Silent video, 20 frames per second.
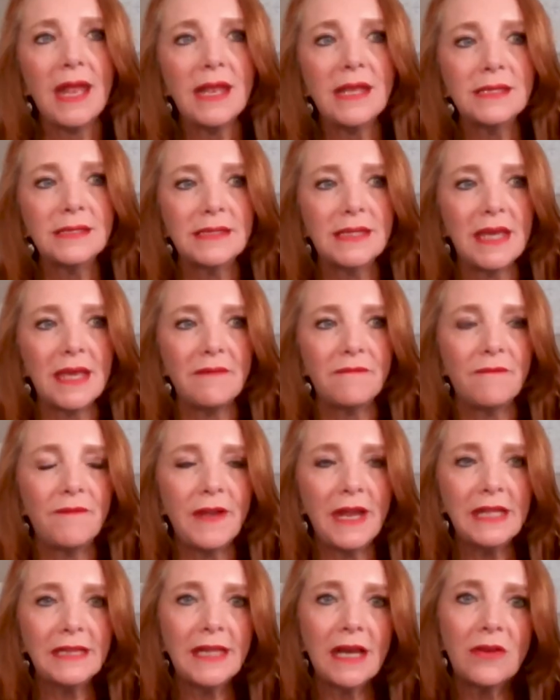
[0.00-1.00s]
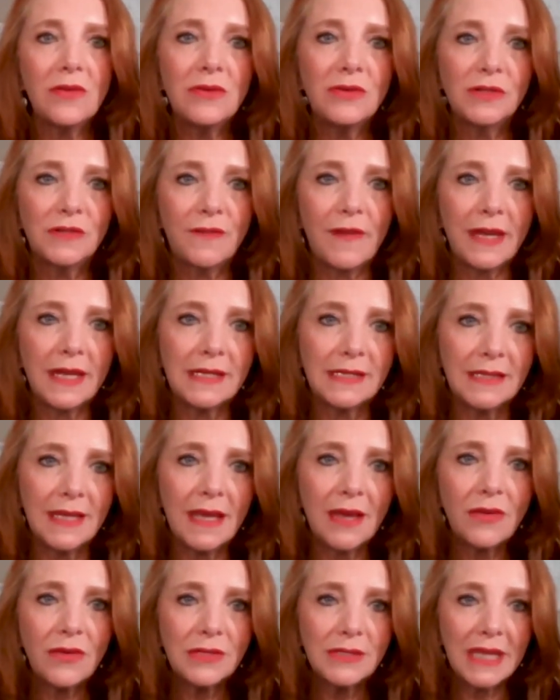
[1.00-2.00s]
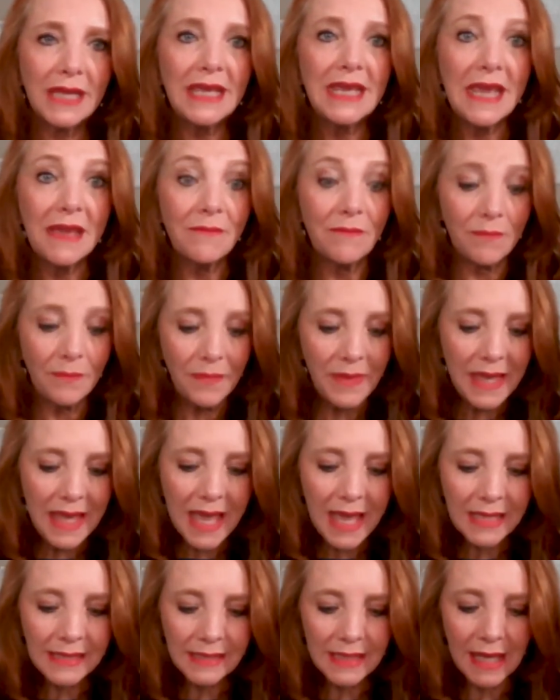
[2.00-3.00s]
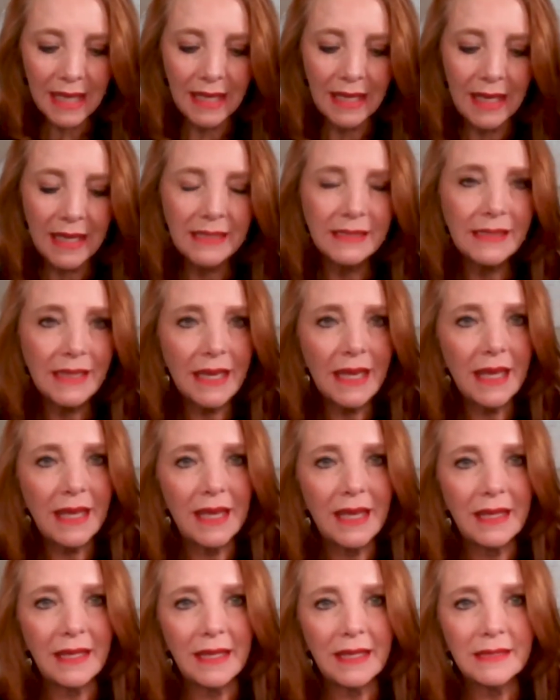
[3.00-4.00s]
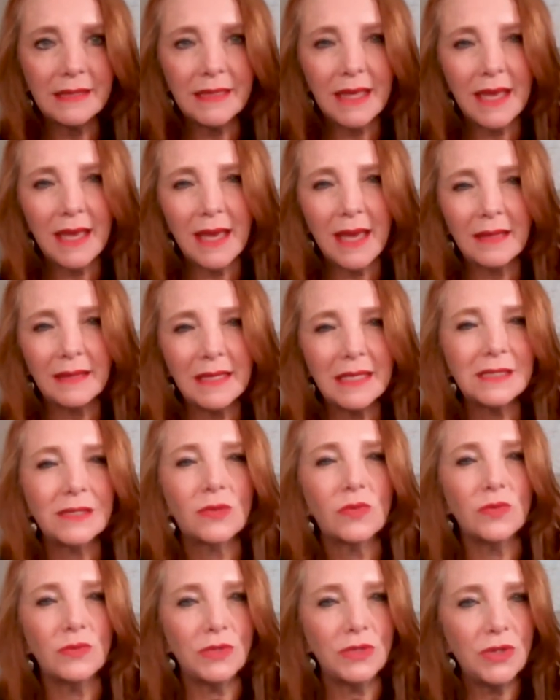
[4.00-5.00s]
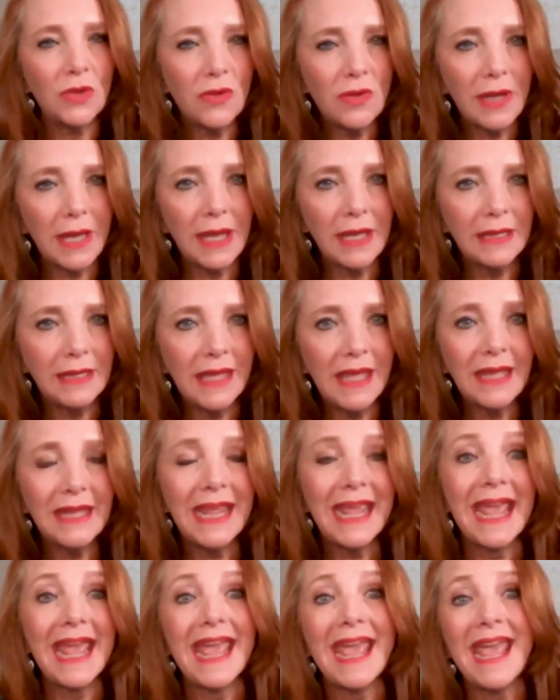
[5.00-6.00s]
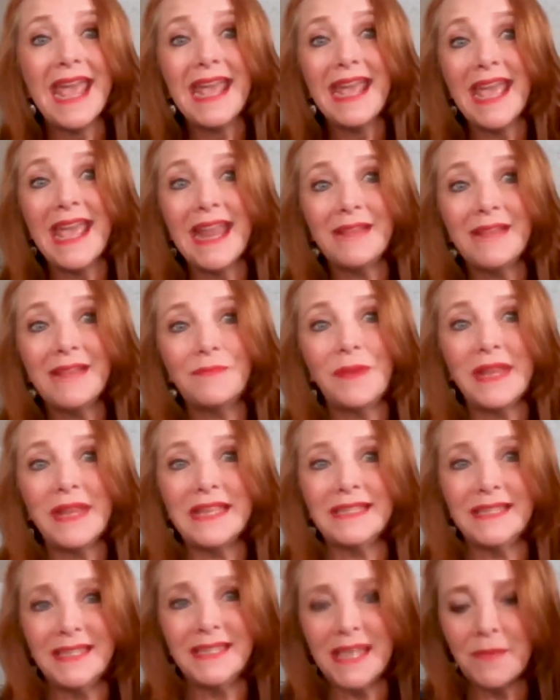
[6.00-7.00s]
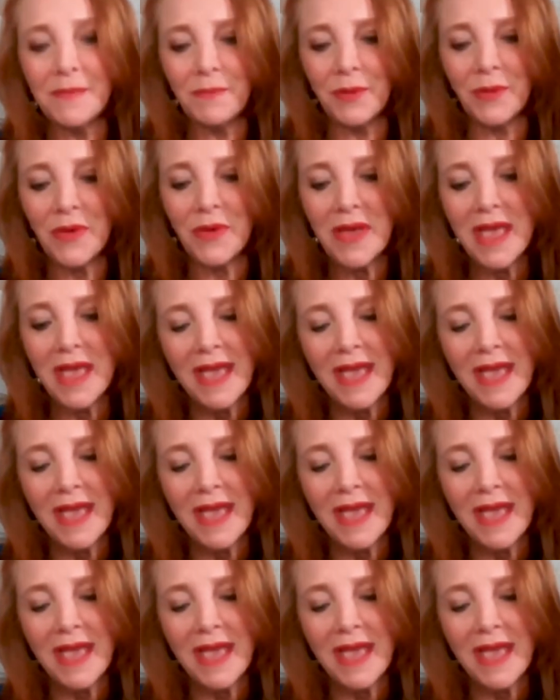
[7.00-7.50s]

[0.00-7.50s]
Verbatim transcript: Él se enfrenta con los fariseos y empieza en, ese, en esa discusión que él tiene en el principio.